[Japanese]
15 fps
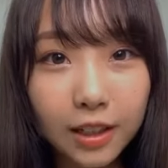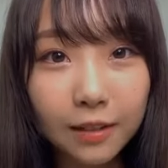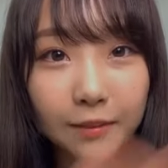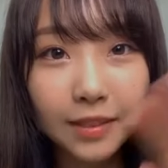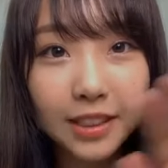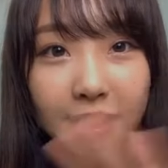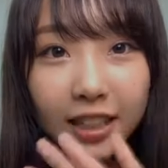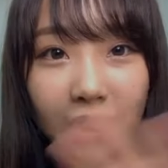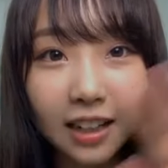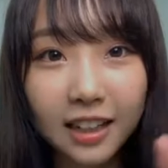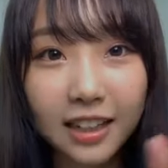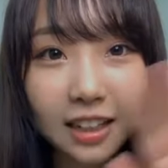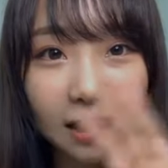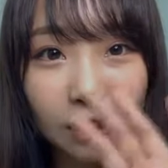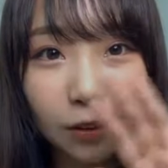いとね
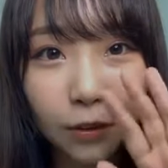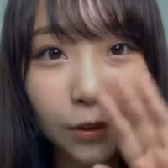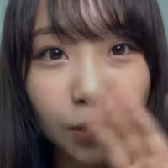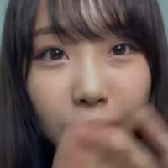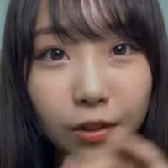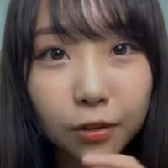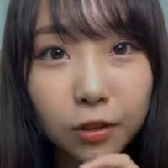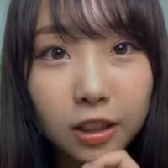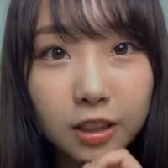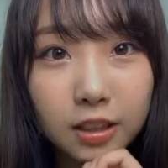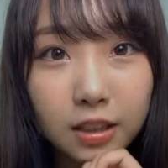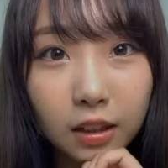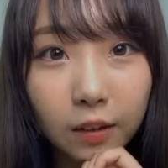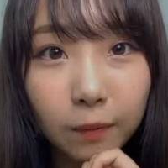あでも